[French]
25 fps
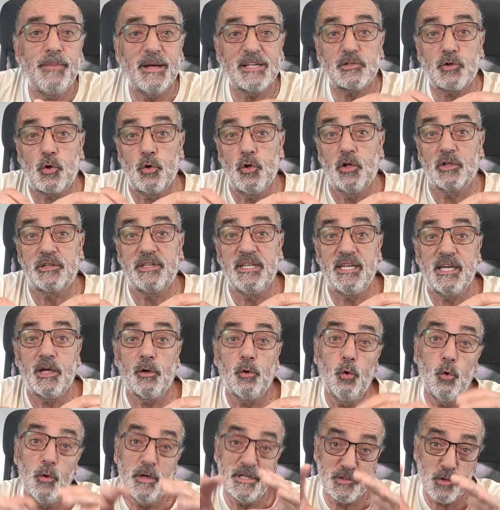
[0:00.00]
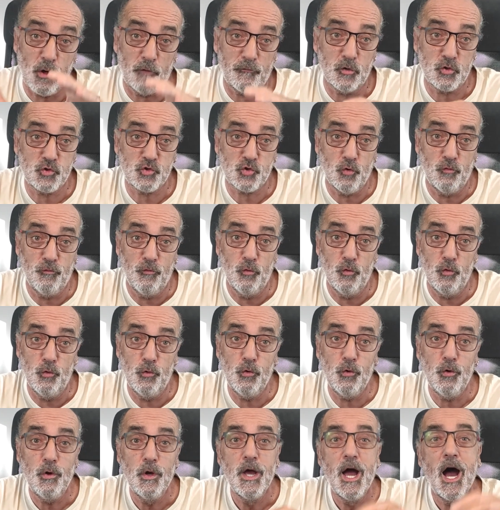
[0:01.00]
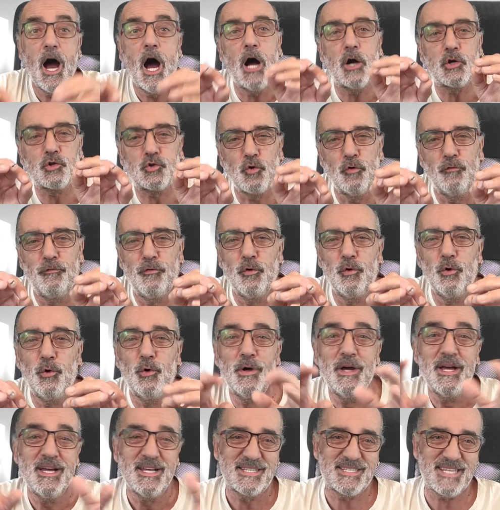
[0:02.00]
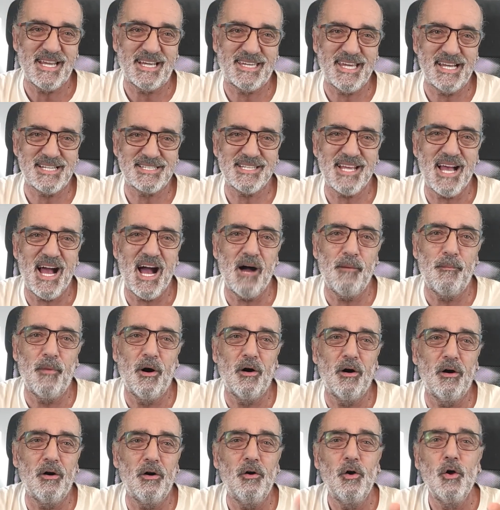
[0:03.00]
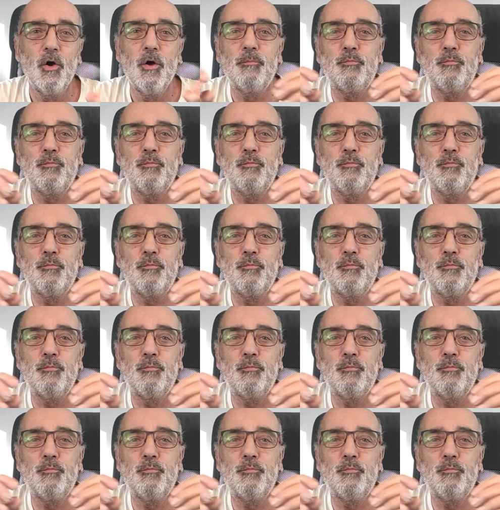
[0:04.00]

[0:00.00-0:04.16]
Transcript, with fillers: parce que l'anticreux est sur votre cheveu. Un cheveu, ça casse rarement,